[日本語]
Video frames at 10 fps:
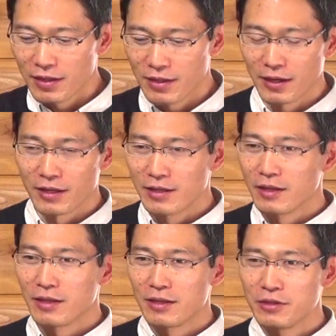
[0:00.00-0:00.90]
で
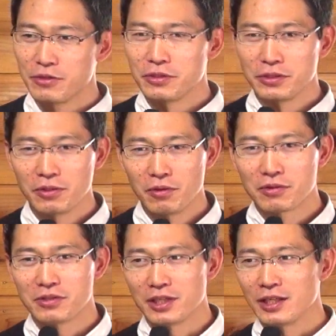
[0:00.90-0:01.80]

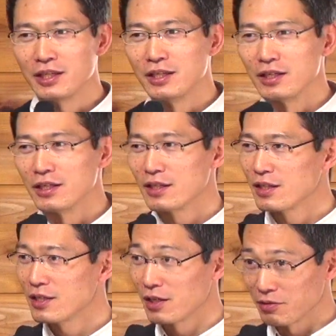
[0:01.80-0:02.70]
ニューヨークに
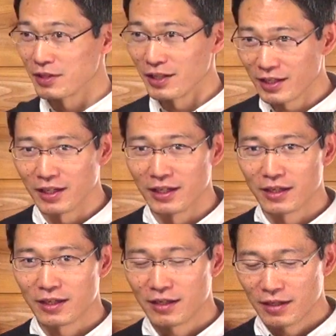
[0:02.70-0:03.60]
来た時に
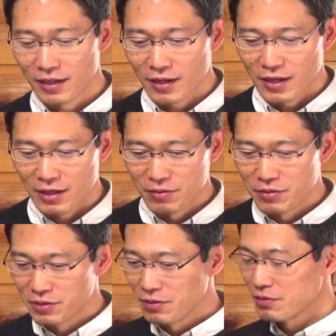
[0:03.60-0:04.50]
あ
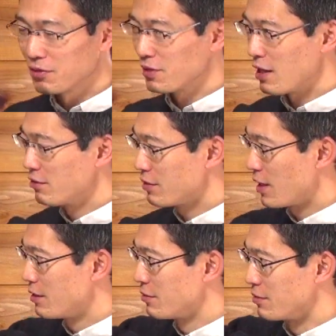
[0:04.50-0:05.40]
のニューヨークの
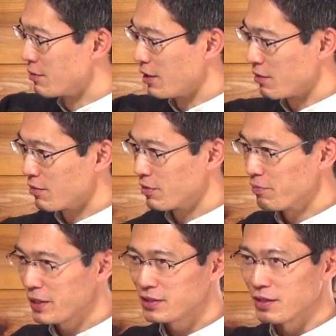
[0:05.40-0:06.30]
ダウンタウンをね
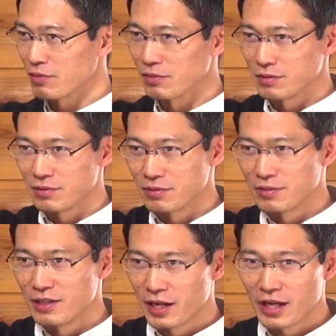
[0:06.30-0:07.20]
こうバスでこう
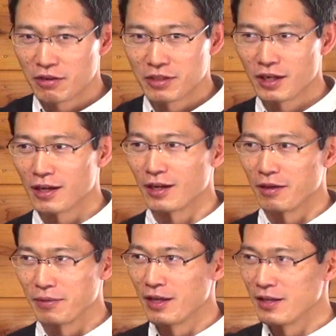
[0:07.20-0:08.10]
練り歩きな
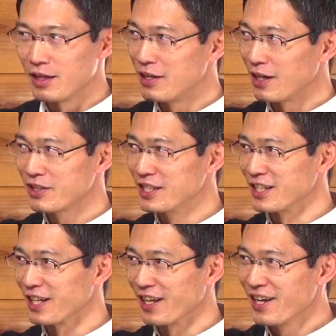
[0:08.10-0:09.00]
がら、ね、練り歩きん
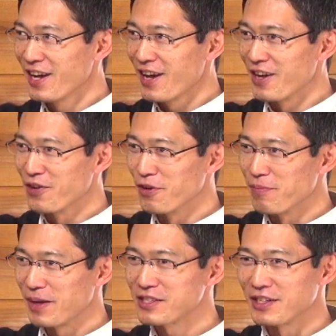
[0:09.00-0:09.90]
じゃないあ
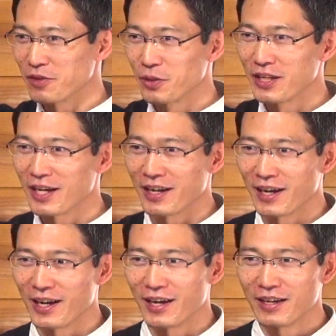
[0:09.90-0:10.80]
のバスで通りなが
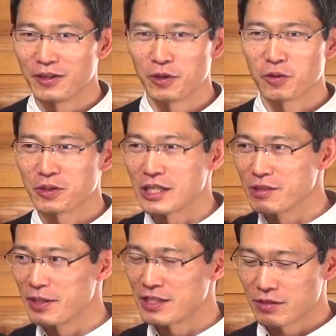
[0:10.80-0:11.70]
らいろいろ
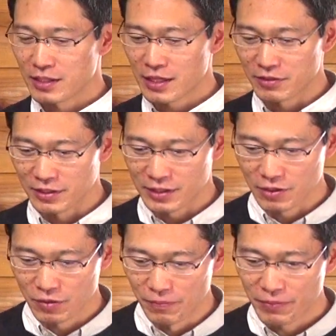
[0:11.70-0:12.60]
説明してくださるんです
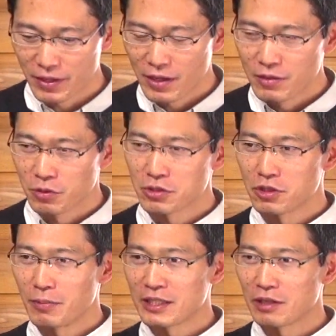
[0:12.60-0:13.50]
けど途
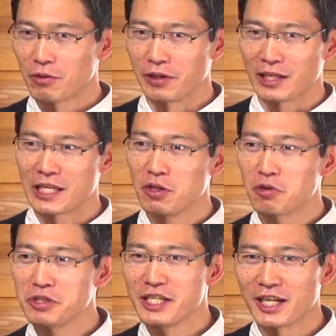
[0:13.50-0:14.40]
中泊まったところに紀
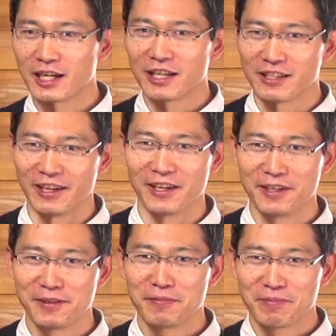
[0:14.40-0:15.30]
ノ国屋があって
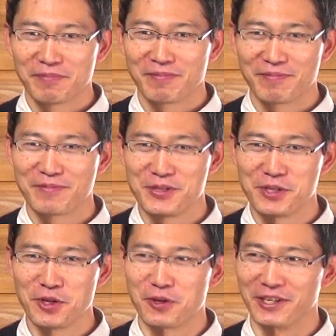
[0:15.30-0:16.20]

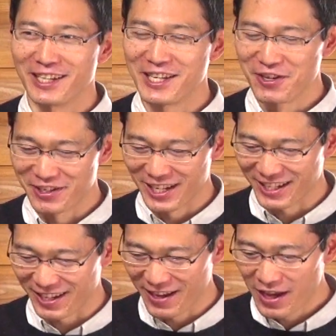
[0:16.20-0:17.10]
ニューヨークに紀ノ国
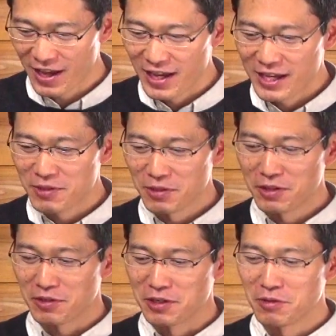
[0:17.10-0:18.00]
屋があって一
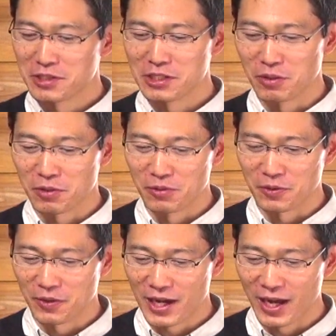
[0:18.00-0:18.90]
人の日本人の男
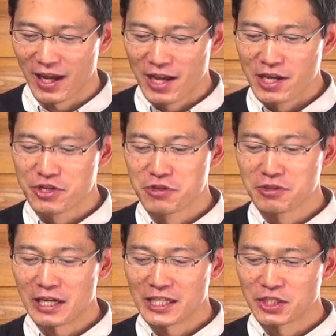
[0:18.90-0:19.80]
の子が「
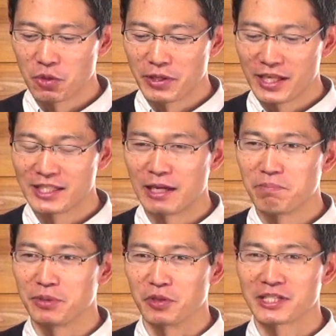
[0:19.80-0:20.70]
週刊少年
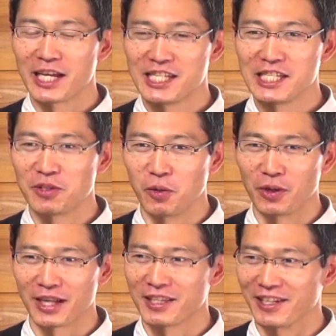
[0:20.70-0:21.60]
ジャンプ」の最新号
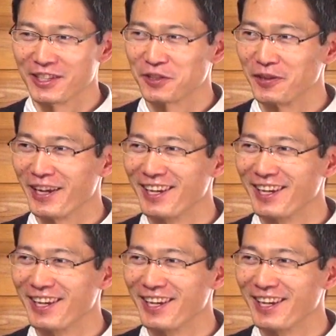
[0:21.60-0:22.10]
を買ったんですここで。